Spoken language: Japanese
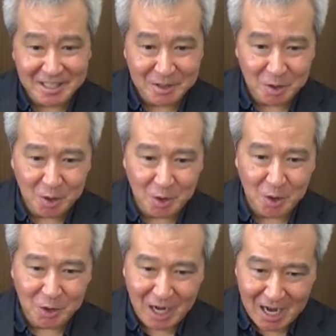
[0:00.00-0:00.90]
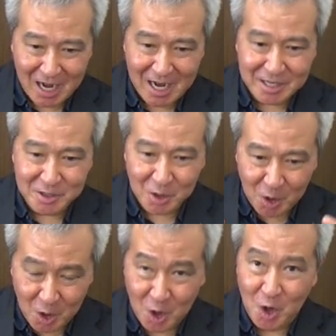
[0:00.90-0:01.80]
陽が
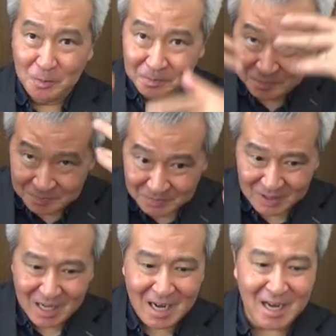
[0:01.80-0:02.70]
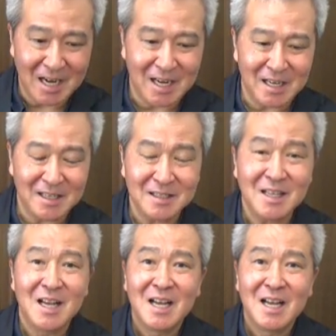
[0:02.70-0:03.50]
呼んだ